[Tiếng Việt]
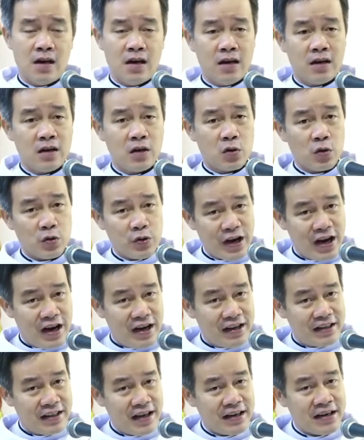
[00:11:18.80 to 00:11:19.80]
cuộc
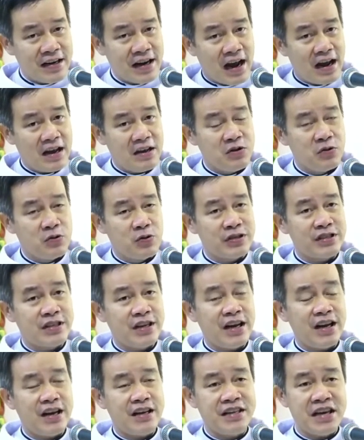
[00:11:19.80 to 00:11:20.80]
đời thánh cả du
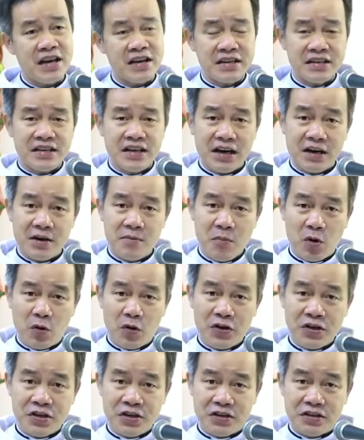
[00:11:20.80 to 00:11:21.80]
xe nhắc nhở mỗi
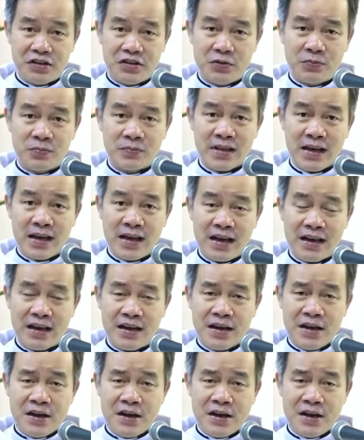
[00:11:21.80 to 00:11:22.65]
người chúng ta